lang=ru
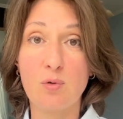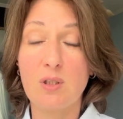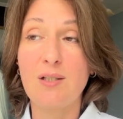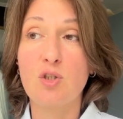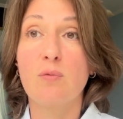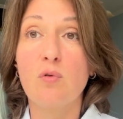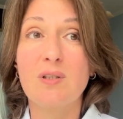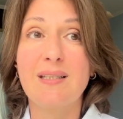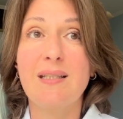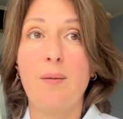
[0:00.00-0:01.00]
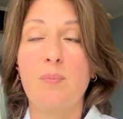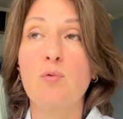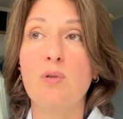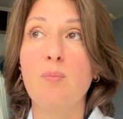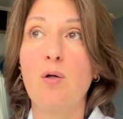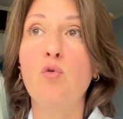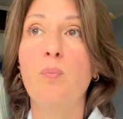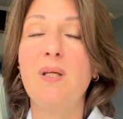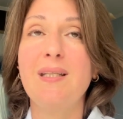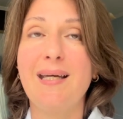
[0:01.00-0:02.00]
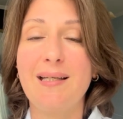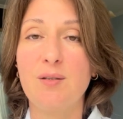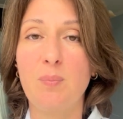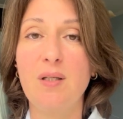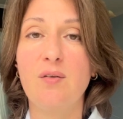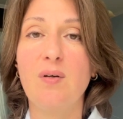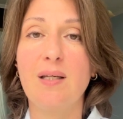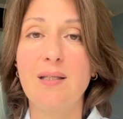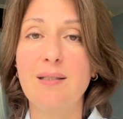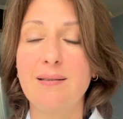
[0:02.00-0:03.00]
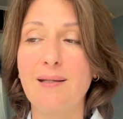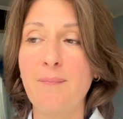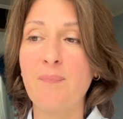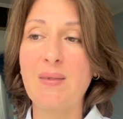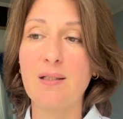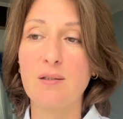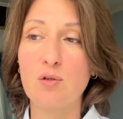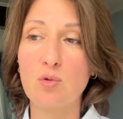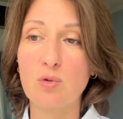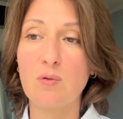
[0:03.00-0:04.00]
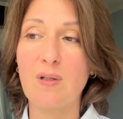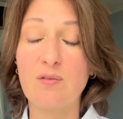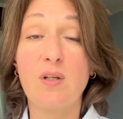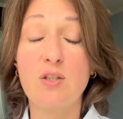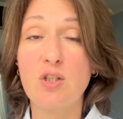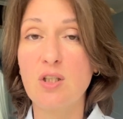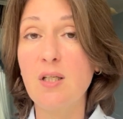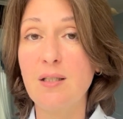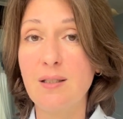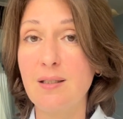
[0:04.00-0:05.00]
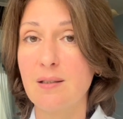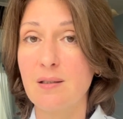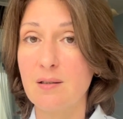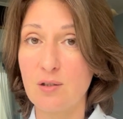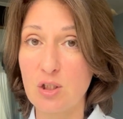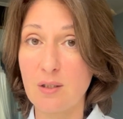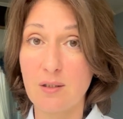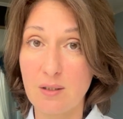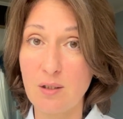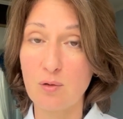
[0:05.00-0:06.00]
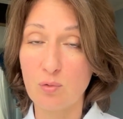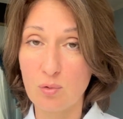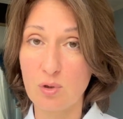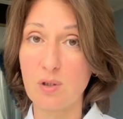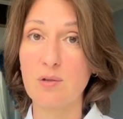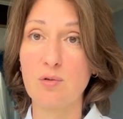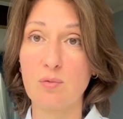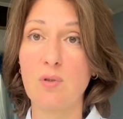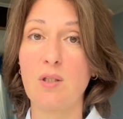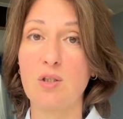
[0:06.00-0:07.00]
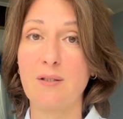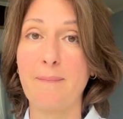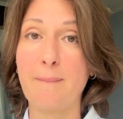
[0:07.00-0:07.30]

То есть чего-то я ну, не могу принять, переварить. Это чувство отвращения до тошноты тоже сюда же.